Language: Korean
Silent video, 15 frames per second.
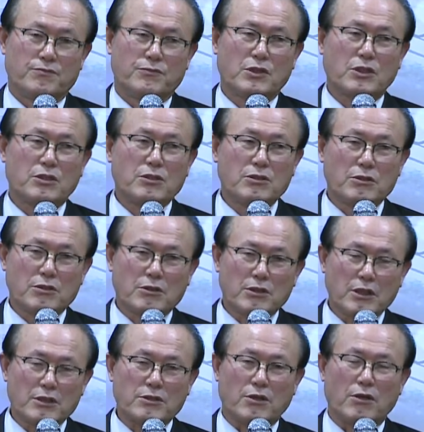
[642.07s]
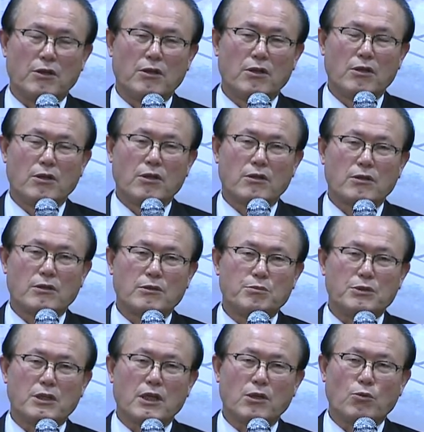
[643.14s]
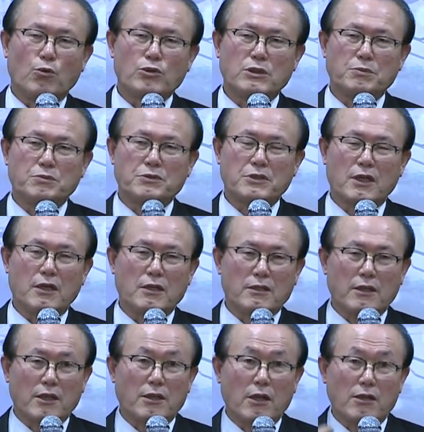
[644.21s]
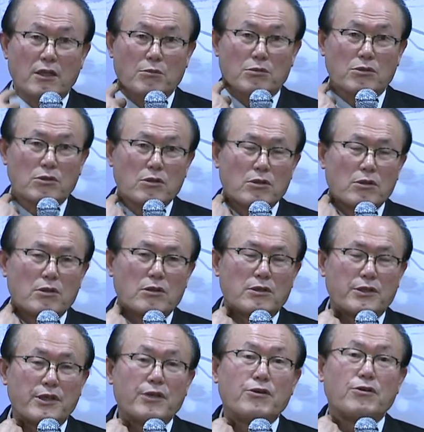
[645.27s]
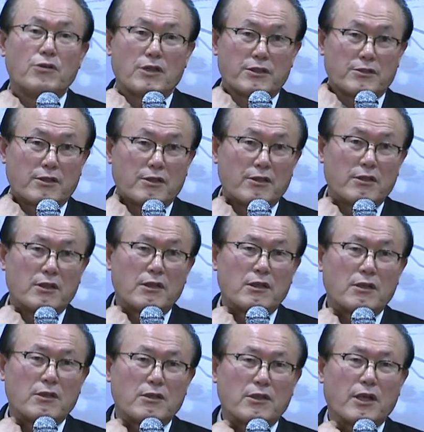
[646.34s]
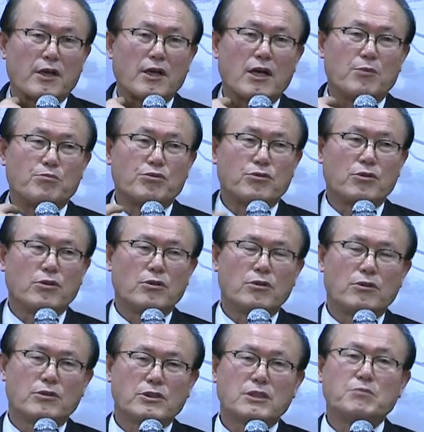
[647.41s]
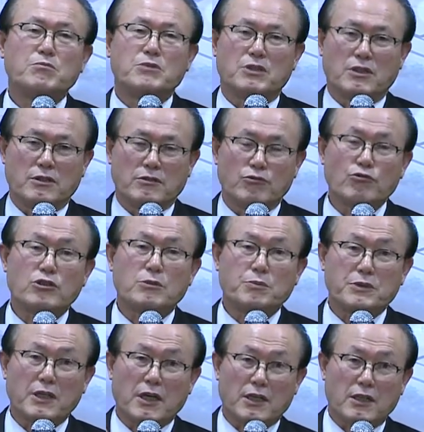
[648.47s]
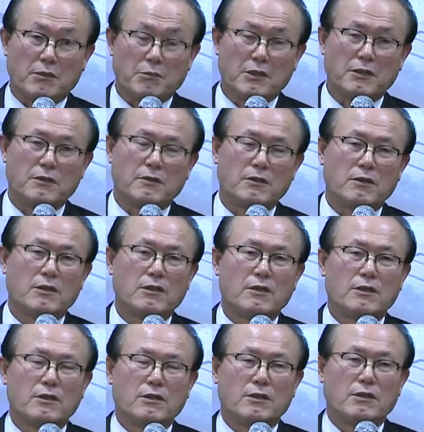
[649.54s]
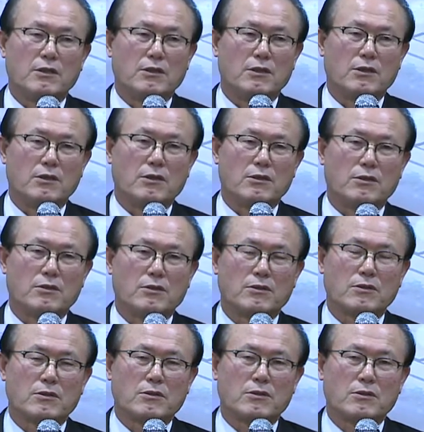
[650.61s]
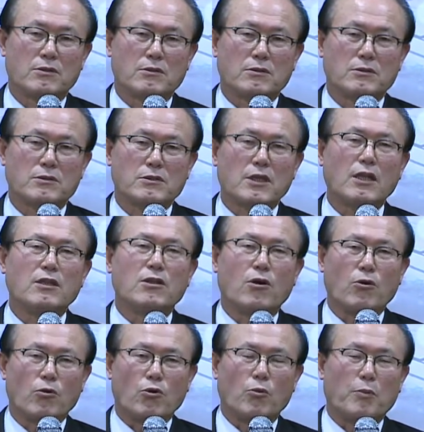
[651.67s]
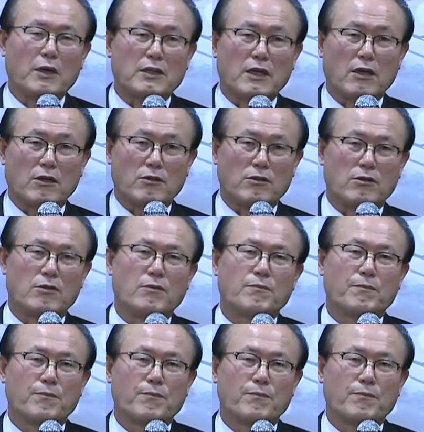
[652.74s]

이제 그래서 그분이 한 50살 때 될 때부터 예언을 했어요. 내가 앞으로 10년, 60세가 되면 어, 산 넘고 바다 건너